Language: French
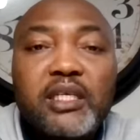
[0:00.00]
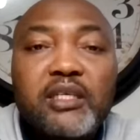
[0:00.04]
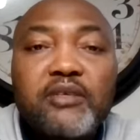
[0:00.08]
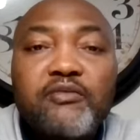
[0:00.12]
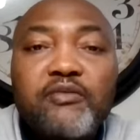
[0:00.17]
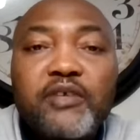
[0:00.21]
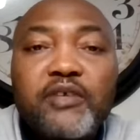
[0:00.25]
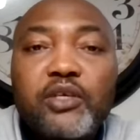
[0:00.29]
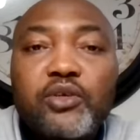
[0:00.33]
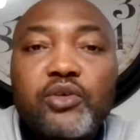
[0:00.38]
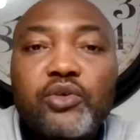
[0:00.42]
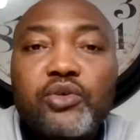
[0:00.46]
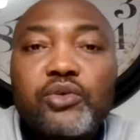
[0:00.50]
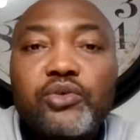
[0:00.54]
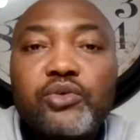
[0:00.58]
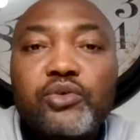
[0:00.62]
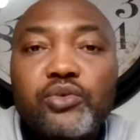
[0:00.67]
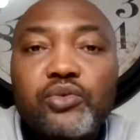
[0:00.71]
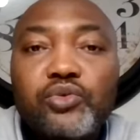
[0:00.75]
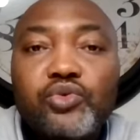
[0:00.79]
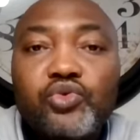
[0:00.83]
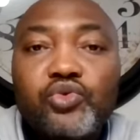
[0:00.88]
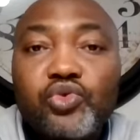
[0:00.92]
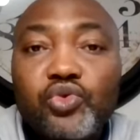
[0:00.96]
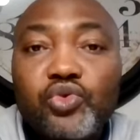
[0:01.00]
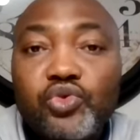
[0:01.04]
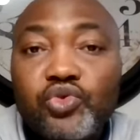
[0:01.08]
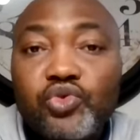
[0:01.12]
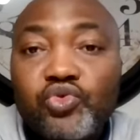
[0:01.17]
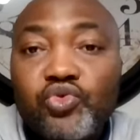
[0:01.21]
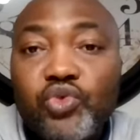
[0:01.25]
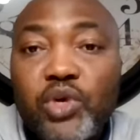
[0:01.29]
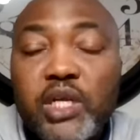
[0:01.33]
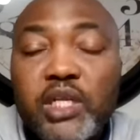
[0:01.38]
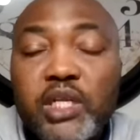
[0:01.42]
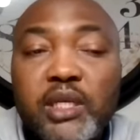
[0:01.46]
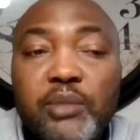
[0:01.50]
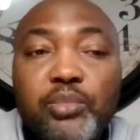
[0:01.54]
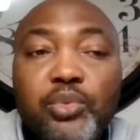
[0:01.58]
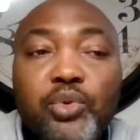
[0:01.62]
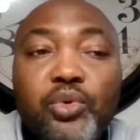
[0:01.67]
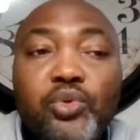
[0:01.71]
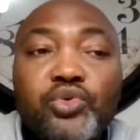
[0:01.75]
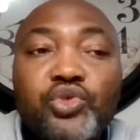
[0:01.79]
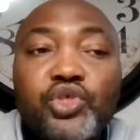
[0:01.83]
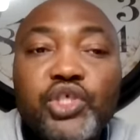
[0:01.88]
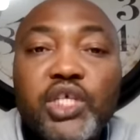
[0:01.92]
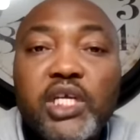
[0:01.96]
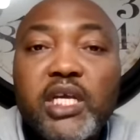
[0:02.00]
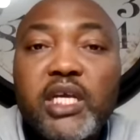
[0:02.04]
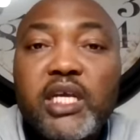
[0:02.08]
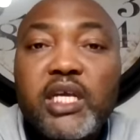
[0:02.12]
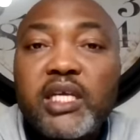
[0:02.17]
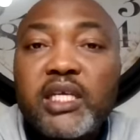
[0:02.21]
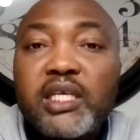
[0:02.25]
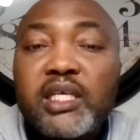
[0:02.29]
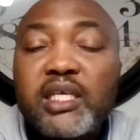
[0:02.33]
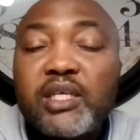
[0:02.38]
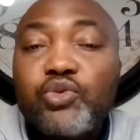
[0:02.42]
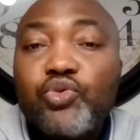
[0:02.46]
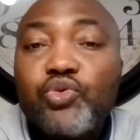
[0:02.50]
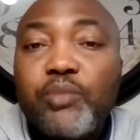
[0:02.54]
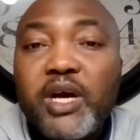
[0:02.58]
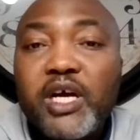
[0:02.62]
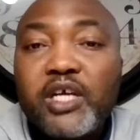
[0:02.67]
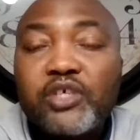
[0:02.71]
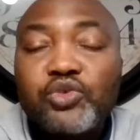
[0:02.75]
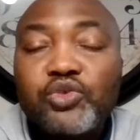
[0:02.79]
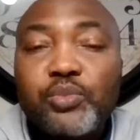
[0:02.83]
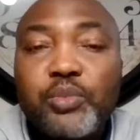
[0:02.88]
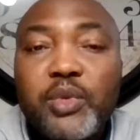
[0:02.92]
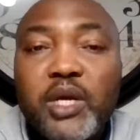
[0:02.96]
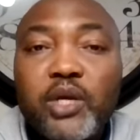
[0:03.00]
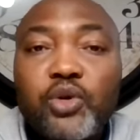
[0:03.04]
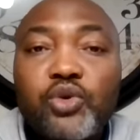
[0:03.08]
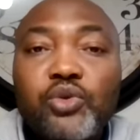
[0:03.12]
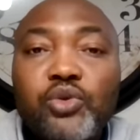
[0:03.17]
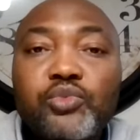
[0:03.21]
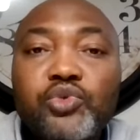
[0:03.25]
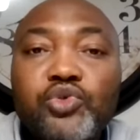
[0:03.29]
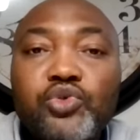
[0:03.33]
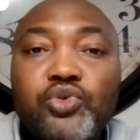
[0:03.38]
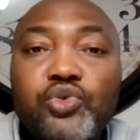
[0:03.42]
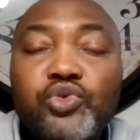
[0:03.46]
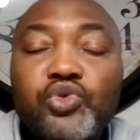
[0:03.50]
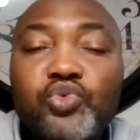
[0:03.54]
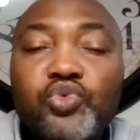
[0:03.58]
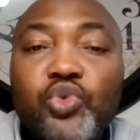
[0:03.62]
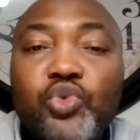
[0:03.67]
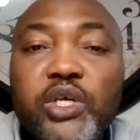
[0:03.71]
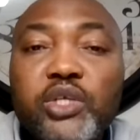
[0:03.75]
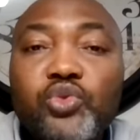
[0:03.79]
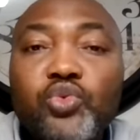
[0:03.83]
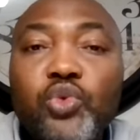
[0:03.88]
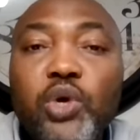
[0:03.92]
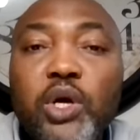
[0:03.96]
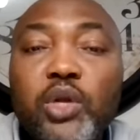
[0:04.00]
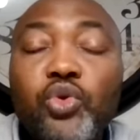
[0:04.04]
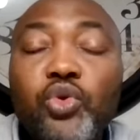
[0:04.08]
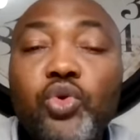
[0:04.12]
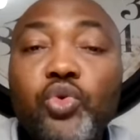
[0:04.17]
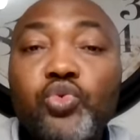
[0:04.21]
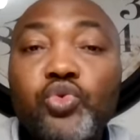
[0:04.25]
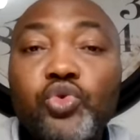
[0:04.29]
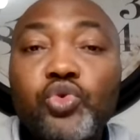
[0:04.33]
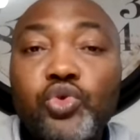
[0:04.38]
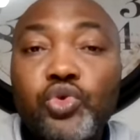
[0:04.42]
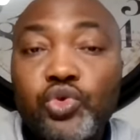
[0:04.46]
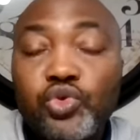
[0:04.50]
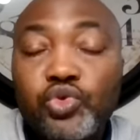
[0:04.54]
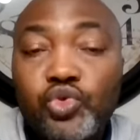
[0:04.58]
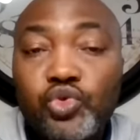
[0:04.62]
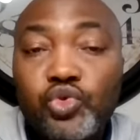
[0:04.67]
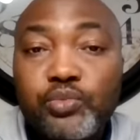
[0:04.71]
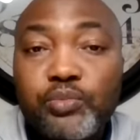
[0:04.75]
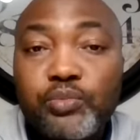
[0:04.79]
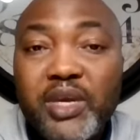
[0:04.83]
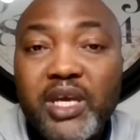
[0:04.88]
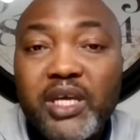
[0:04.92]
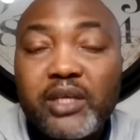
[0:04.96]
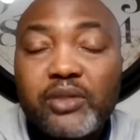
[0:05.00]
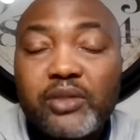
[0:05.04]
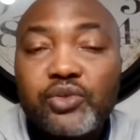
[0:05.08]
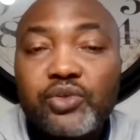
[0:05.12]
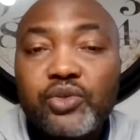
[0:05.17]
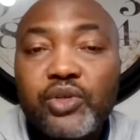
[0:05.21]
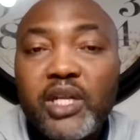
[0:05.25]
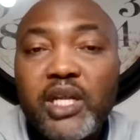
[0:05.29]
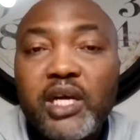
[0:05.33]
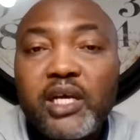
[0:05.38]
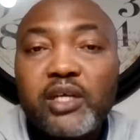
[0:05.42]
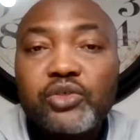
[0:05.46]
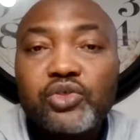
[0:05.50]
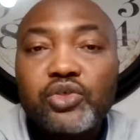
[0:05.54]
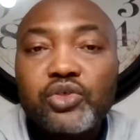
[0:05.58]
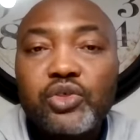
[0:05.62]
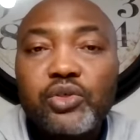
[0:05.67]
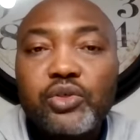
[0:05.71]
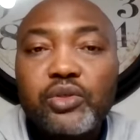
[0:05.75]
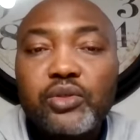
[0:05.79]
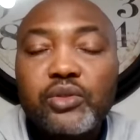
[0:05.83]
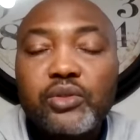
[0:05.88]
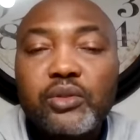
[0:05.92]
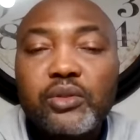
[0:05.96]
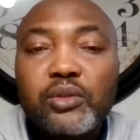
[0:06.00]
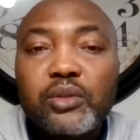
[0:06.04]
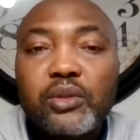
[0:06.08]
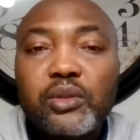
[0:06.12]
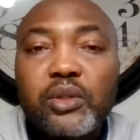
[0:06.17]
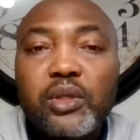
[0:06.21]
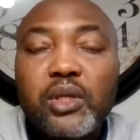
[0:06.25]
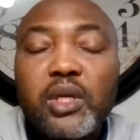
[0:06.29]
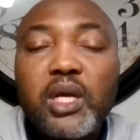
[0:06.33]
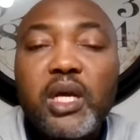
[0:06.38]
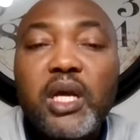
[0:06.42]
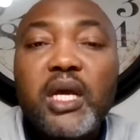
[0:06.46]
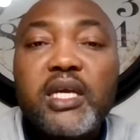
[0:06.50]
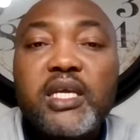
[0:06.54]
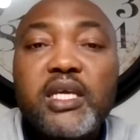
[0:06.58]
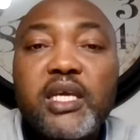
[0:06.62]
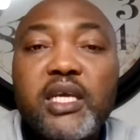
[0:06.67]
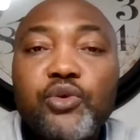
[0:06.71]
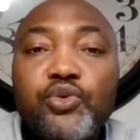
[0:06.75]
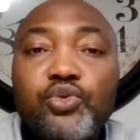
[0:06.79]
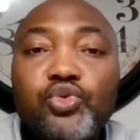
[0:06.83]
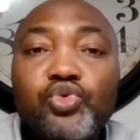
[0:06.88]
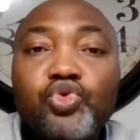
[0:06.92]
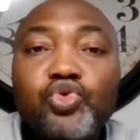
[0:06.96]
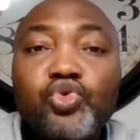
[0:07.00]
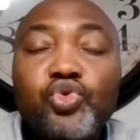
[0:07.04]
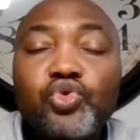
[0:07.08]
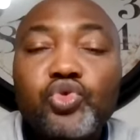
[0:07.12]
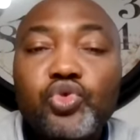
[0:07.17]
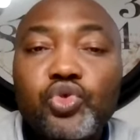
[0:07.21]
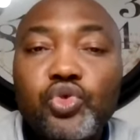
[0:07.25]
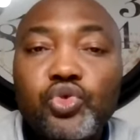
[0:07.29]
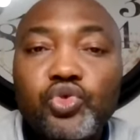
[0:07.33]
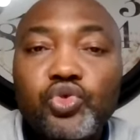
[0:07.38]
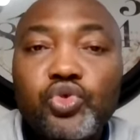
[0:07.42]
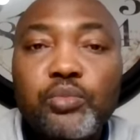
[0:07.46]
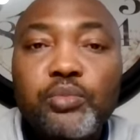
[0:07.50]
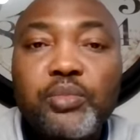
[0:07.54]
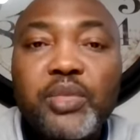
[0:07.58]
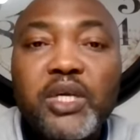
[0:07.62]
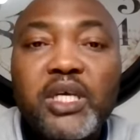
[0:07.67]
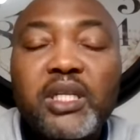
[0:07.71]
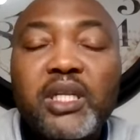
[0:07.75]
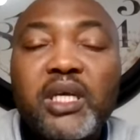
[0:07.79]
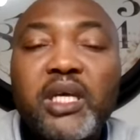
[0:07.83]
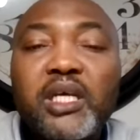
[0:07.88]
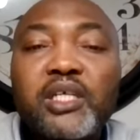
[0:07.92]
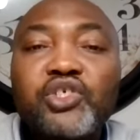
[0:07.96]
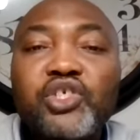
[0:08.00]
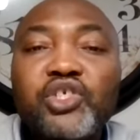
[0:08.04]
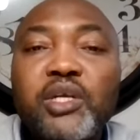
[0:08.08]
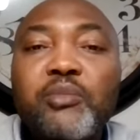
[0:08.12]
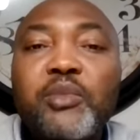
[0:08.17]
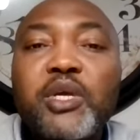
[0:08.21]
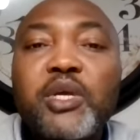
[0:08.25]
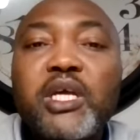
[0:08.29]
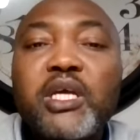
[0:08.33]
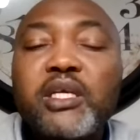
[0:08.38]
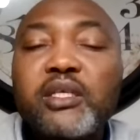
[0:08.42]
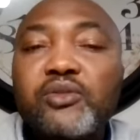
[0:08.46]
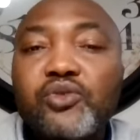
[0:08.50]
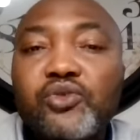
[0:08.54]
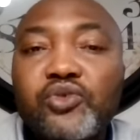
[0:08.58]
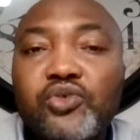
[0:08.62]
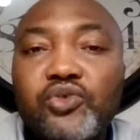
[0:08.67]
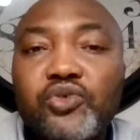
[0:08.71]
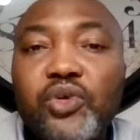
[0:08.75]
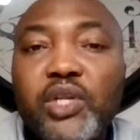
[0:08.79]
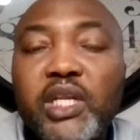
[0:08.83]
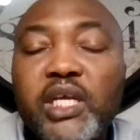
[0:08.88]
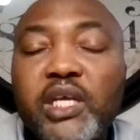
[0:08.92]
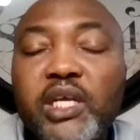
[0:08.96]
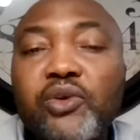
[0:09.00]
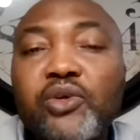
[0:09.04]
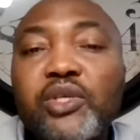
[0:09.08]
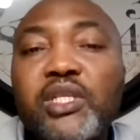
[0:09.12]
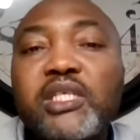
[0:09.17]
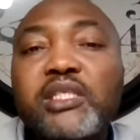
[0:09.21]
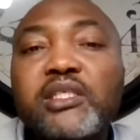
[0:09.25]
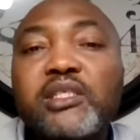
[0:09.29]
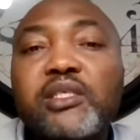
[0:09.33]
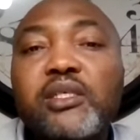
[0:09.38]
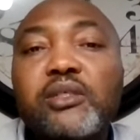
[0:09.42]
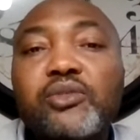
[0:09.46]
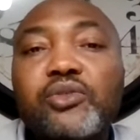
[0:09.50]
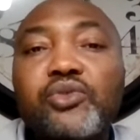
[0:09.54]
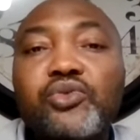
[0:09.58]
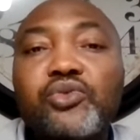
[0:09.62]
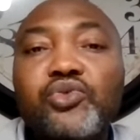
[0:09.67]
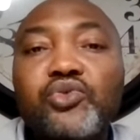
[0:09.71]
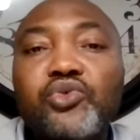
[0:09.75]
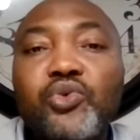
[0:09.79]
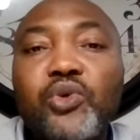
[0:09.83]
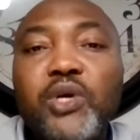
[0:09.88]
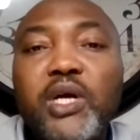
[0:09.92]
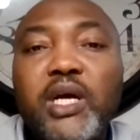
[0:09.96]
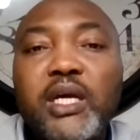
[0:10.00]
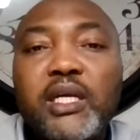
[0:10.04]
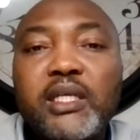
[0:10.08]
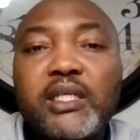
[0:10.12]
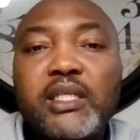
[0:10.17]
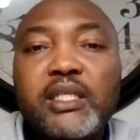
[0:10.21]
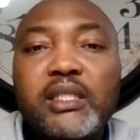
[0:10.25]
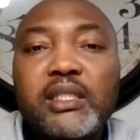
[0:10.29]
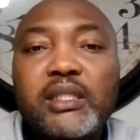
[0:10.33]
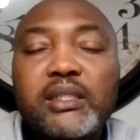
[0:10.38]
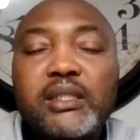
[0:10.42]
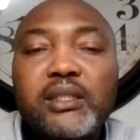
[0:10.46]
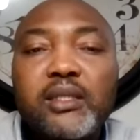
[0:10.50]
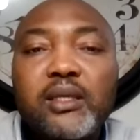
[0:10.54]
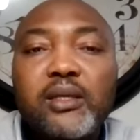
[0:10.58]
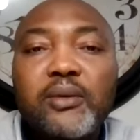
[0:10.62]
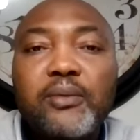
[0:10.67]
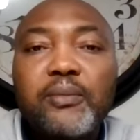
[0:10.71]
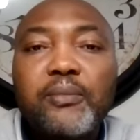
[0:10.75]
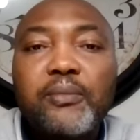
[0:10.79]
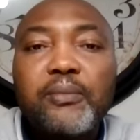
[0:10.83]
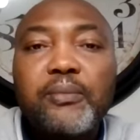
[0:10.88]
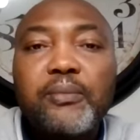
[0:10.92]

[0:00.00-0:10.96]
arrivait que tu rejoignes des projets et qui ne marchent pas comme tu le souhaites ou alors que tu perdes de l'argent, il y a une chose que tu ne perdras jamais, ce sont les connaissances que tu auras acquises.